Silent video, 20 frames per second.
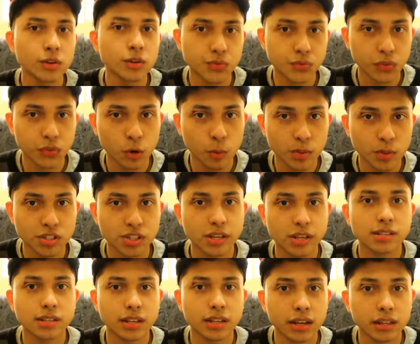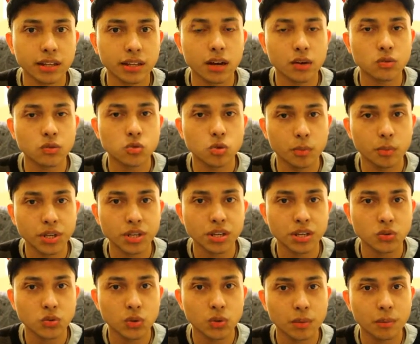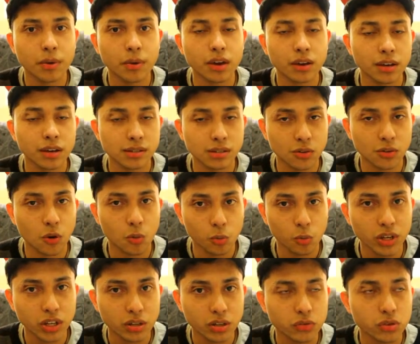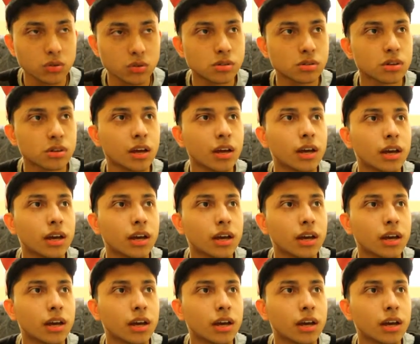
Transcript: Os filmes já se trataram sobre isso também, assim como livros.